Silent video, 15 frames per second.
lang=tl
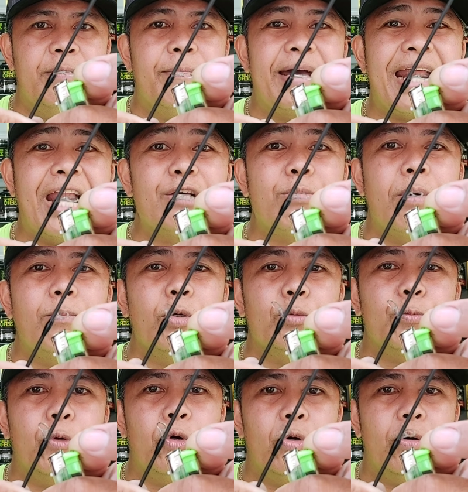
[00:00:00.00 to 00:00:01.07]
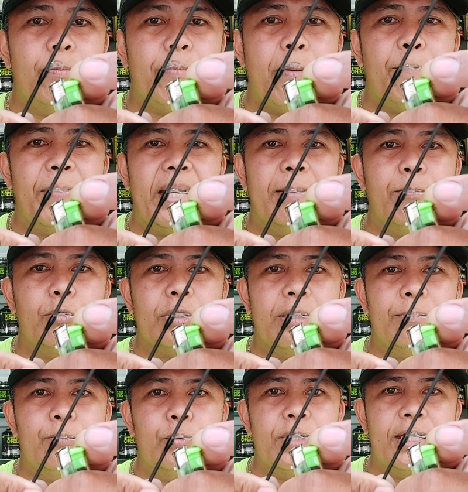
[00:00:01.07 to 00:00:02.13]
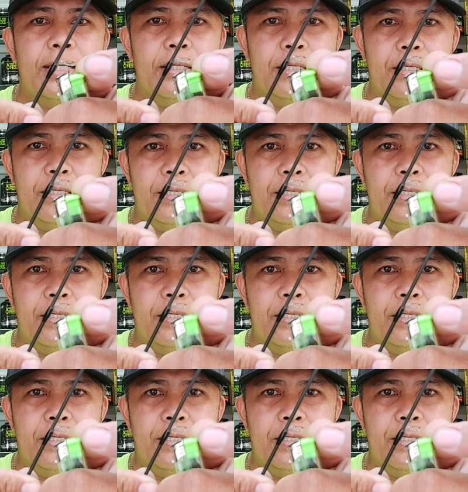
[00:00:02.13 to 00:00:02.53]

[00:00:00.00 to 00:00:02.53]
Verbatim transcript: Para lumambot po. Pampalambot lang po yan.